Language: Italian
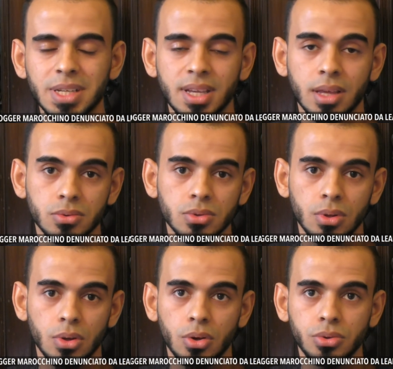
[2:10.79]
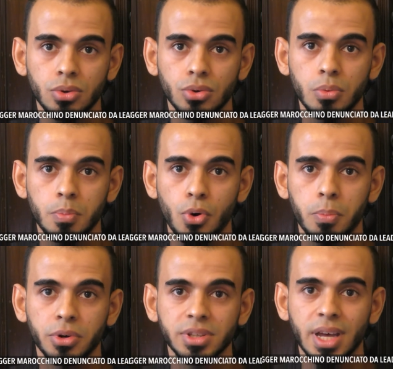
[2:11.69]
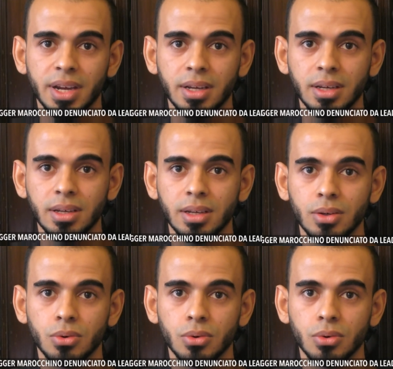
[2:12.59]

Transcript: basata sull'odio non può portare